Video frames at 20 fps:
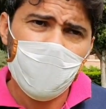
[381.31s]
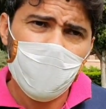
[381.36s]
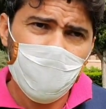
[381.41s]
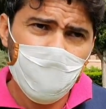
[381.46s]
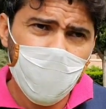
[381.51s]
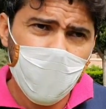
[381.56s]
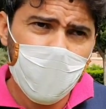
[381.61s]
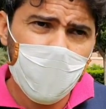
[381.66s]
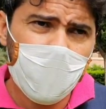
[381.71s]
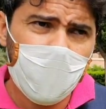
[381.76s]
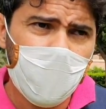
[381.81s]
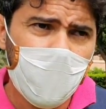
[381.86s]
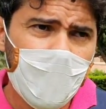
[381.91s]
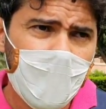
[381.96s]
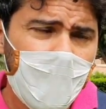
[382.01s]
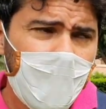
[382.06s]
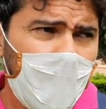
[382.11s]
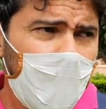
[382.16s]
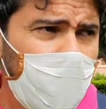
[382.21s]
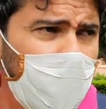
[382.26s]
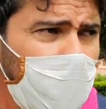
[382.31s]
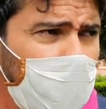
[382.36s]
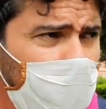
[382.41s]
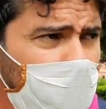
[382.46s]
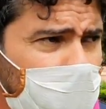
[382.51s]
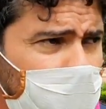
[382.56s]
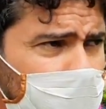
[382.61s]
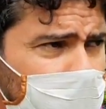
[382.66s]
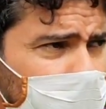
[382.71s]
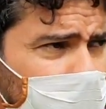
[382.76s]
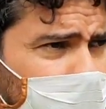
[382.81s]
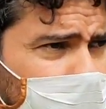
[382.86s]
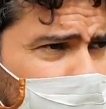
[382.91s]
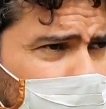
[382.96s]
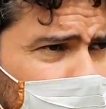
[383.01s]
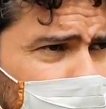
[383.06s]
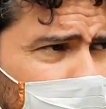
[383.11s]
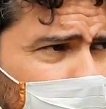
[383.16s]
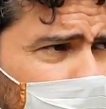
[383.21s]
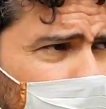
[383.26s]
جيد ويكون واحد النقاش
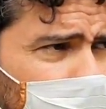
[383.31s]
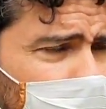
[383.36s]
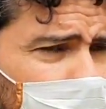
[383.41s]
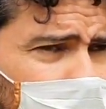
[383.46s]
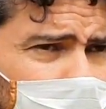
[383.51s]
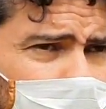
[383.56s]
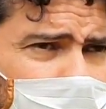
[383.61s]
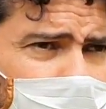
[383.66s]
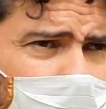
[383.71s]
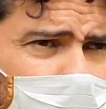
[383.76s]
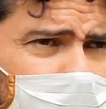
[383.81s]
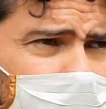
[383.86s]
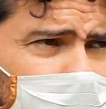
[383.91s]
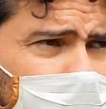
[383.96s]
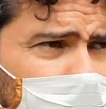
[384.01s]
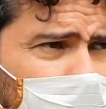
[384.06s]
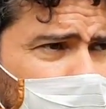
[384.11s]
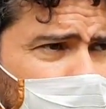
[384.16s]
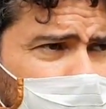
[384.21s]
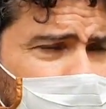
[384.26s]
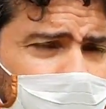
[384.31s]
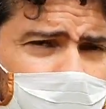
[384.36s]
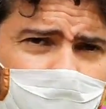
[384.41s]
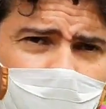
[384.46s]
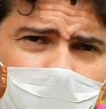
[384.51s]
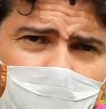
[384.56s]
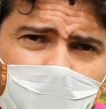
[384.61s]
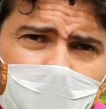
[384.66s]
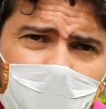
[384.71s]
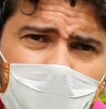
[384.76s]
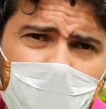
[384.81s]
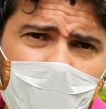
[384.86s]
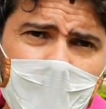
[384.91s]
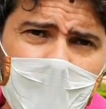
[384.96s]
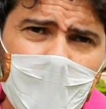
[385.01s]
اللي معقول وتداخلوا فيه جميع